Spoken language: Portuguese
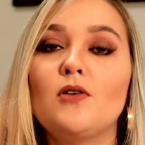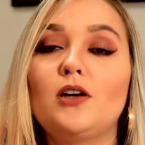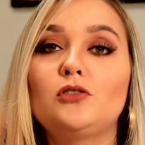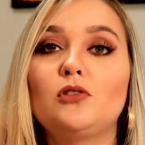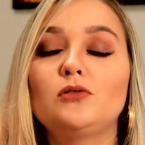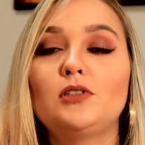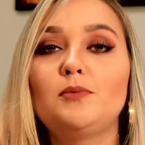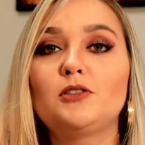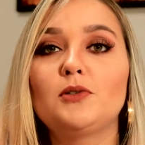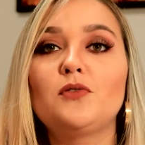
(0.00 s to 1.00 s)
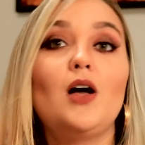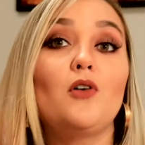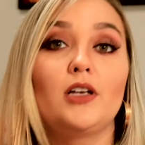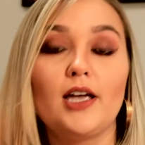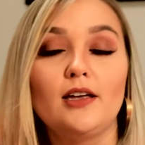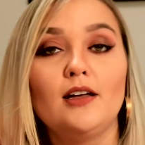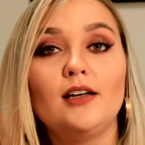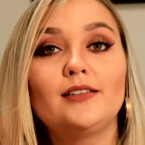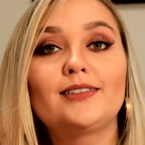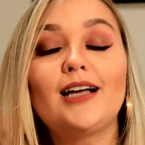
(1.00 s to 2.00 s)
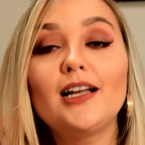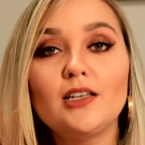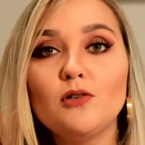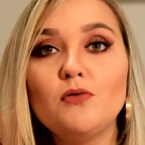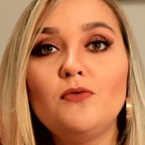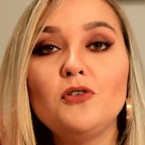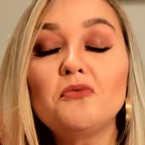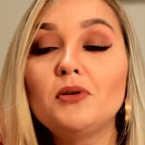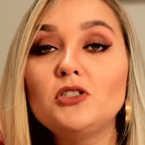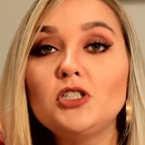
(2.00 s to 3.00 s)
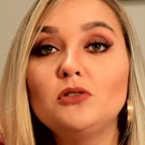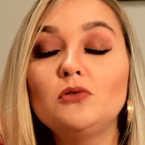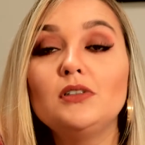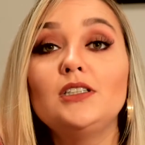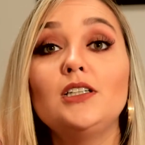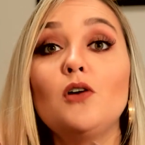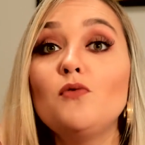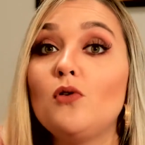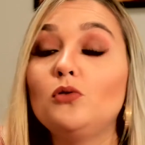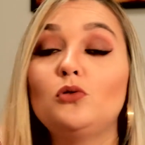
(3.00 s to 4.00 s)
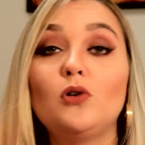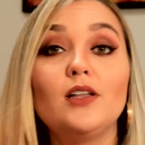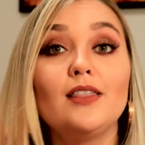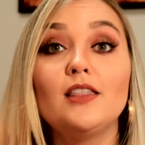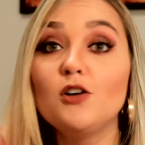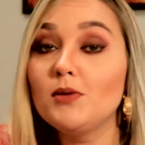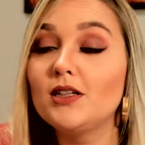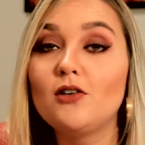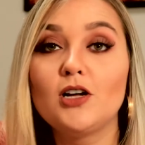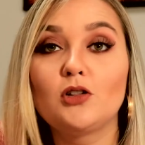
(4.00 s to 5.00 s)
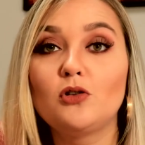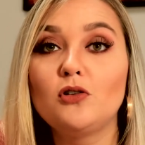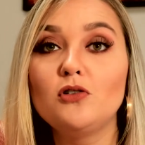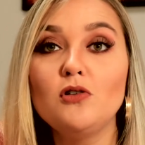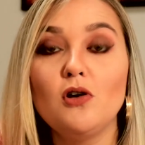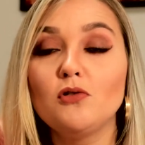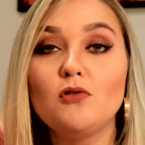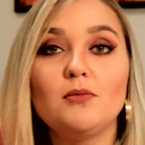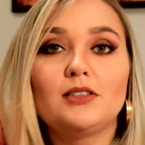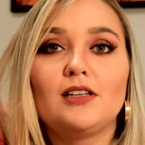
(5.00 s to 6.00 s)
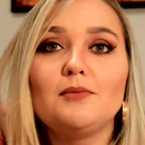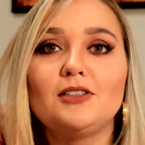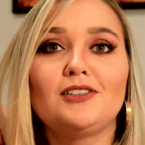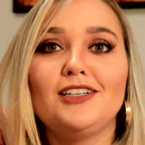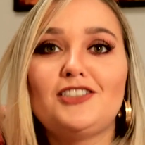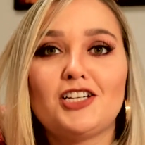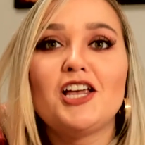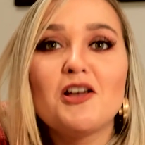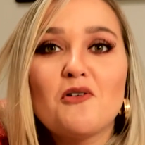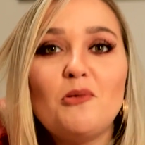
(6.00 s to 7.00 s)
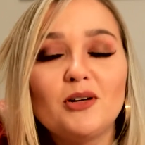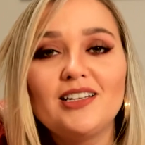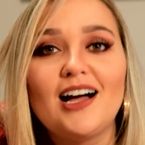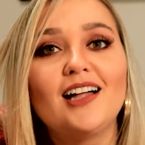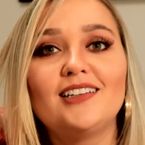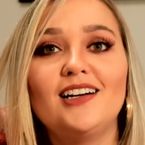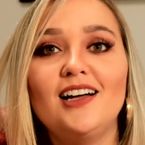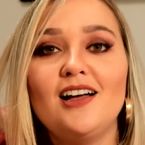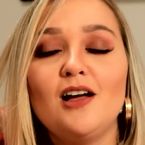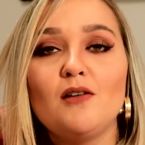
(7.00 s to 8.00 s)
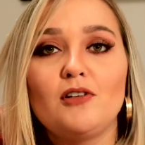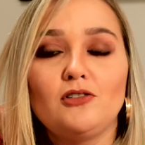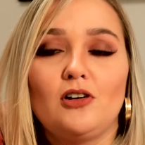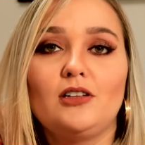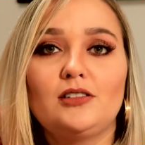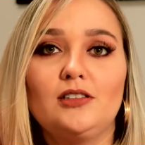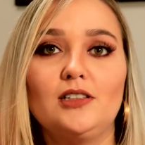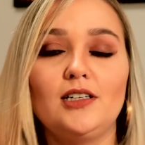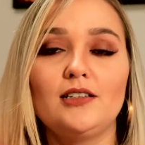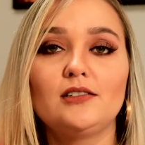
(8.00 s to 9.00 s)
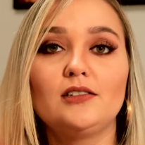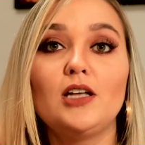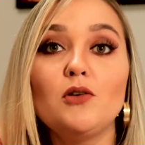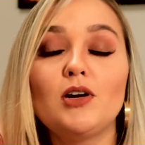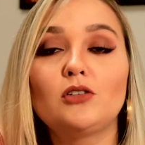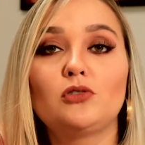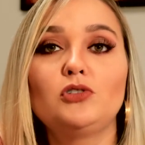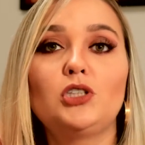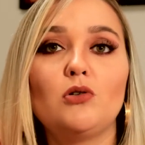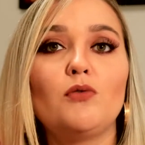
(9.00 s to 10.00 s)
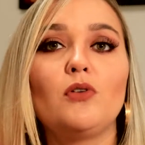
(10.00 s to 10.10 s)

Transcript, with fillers: garçom simplesmente falou: ah, ok, saiu, viu o pedido, não voltou, não me deu retorno. Eu comecei a me sentir incomodada. Falei: nossa, ele, nem o garçom chegou